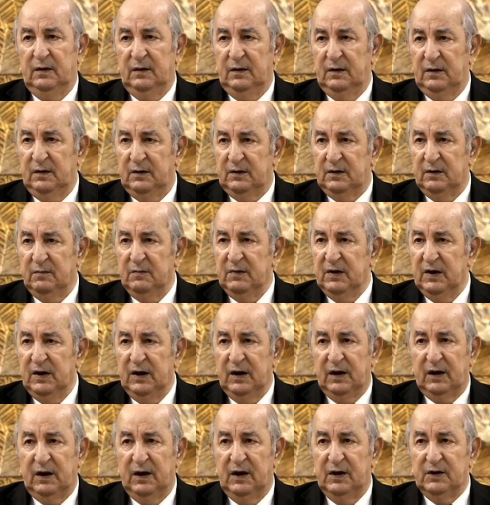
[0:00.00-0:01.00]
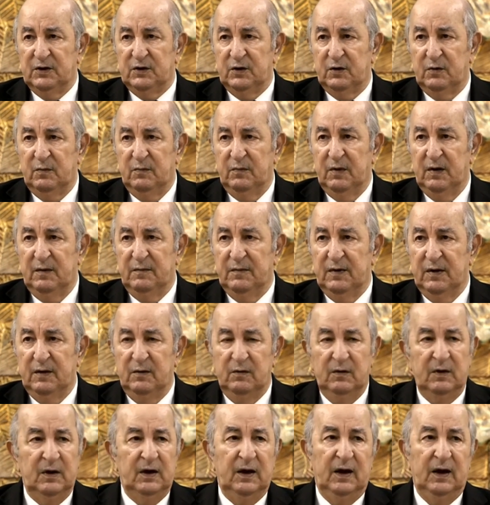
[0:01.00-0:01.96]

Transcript: يتم النقاش ربما ولا